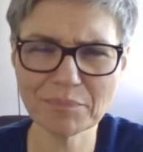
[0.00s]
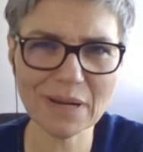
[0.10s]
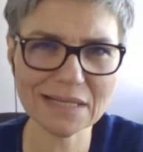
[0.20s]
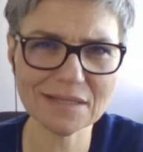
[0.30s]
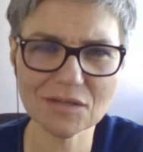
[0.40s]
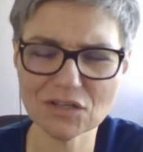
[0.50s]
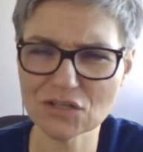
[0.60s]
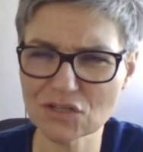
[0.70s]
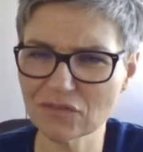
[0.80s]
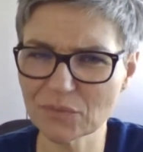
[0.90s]
bardzo
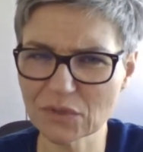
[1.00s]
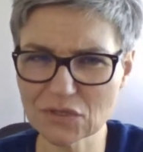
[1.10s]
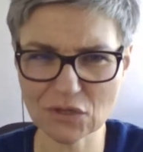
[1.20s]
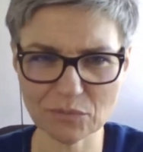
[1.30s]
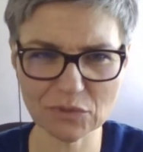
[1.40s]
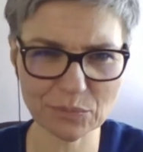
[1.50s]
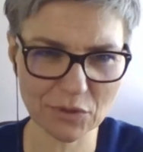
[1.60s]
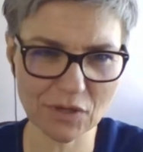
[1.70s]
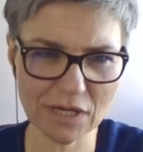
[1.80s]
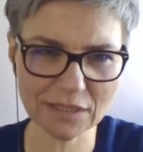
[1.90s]
serdecznie w moich skromnych
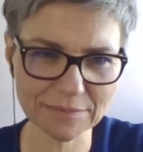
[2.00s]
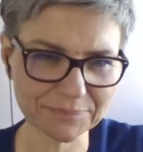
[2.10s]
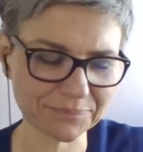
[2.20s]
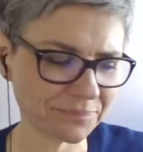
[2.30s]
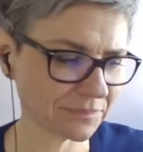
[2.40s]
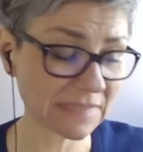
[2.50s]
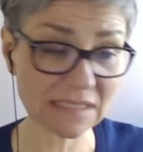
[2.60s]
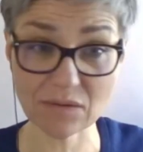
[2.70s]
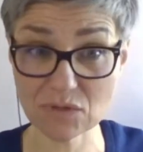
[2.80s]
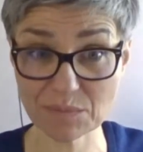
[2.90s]
progach. Mm,
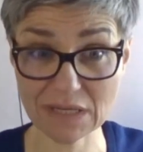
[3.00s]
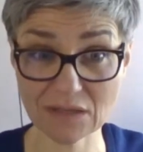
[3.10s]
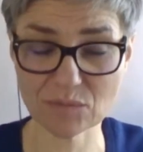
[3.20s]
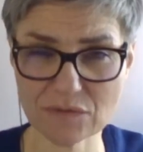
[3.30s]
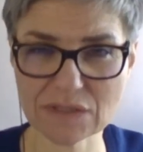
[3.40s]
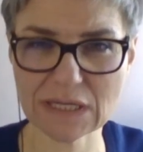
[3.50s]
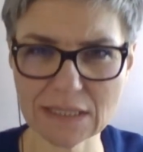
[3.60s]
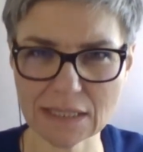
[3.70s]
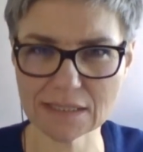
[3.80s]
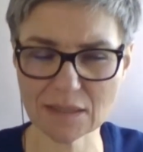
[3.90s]
nazywam się Maria
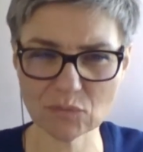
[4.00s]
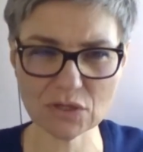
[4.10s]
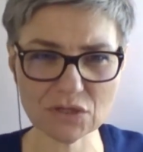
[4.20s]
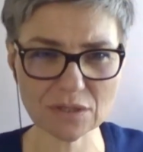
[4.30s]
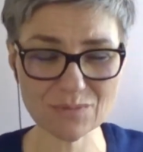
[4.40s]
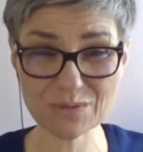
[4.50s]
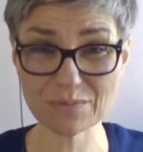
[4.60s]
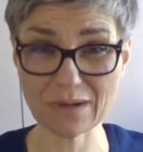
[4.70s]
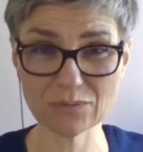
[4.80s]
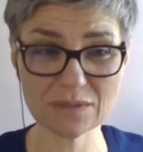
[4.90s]
Dąbrowska-Indral, zajmuję się tym,
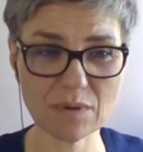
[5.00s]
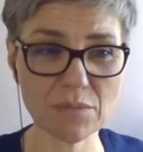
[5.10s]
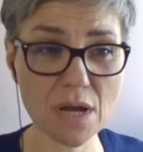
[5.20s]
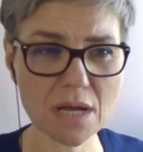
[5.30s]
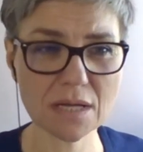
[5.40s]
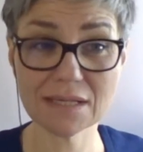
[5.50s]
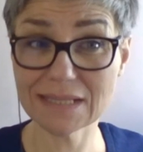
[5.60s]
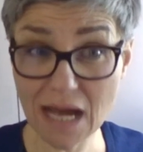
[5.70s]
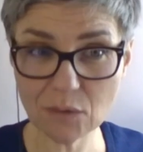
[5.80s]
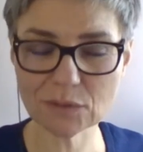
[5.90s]
żeby autyzmem,
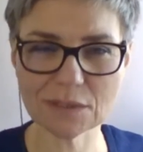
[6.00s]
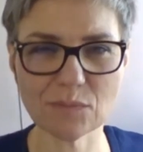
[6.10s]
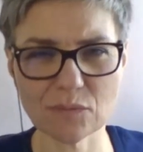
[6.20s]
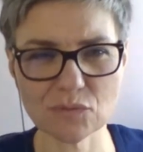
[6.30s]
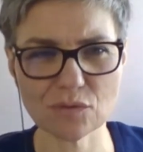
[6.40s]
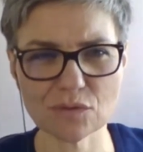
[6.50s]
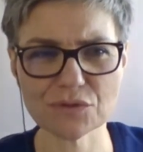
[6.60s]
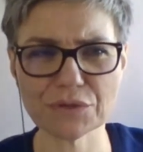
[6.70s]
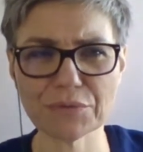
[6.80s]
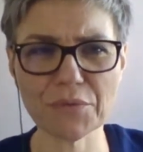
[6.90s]
z autyzmem żyło
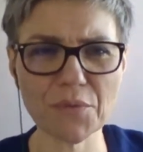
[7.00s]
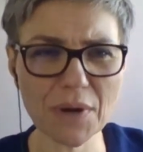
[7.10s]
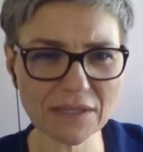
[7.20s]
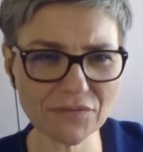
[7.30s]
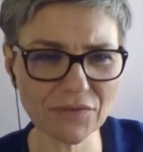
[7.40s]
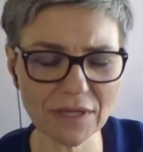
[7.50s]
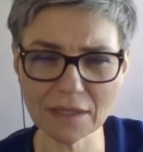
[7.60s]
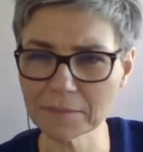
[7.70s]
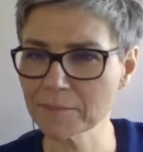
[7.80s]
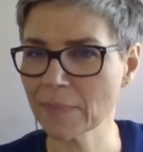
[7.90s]
się
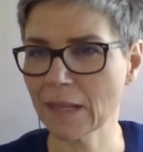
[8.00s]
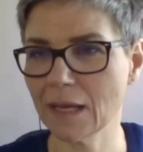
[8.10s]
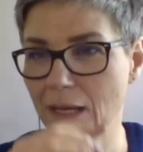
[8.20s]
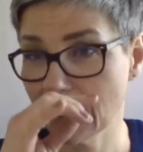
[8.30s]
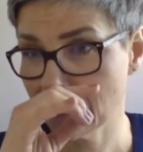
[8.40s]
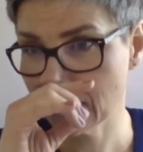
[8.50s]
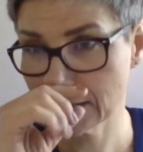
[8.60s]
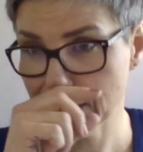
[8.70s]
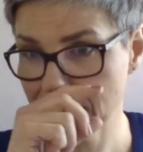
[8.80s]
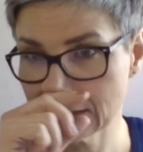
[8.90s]
łatwiej.
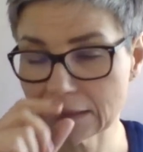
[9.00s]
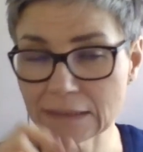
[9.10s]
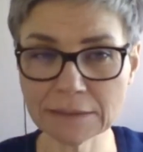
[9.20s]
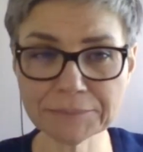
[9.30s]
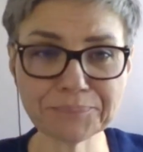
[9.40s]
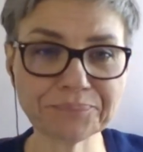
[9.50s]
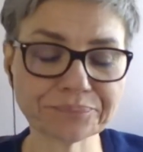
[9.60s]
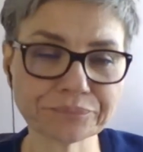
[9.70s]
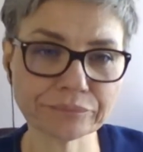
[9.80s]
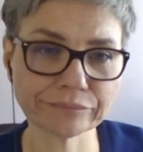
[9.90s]
E, I
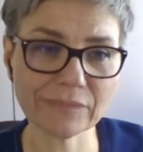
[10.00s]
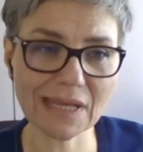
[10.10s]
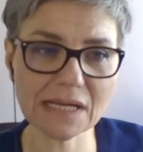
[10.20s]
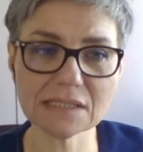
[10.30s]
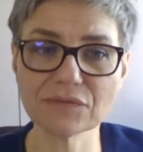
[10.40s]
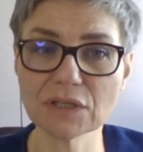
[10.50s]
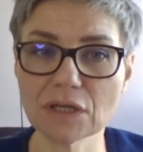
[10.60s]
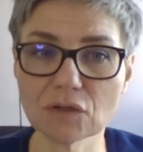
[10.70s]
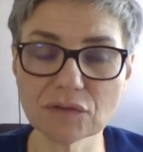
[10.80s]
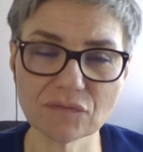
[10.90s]
mm, jak
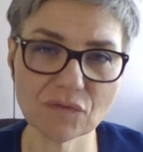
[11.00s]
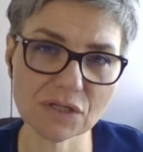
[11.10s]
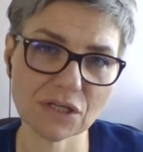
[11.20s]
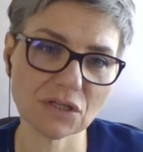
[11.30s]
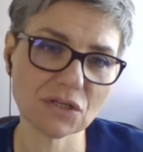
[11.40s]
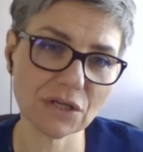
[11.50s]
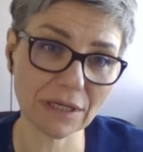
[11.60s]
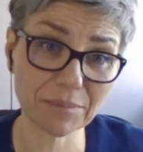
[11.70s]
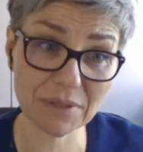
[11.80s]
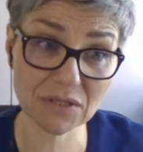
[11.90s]
zwykle o tym właśnie
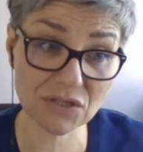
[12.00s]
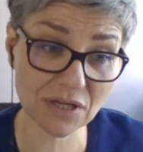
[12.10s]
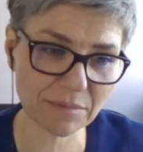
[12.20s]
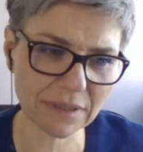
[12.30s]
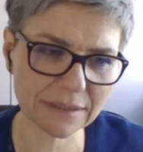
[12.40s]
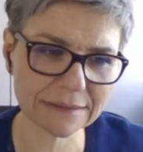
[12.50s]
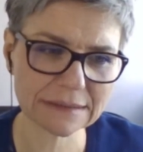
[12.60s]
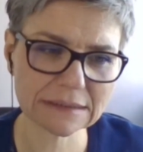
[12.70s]
dzisiaj będziemy,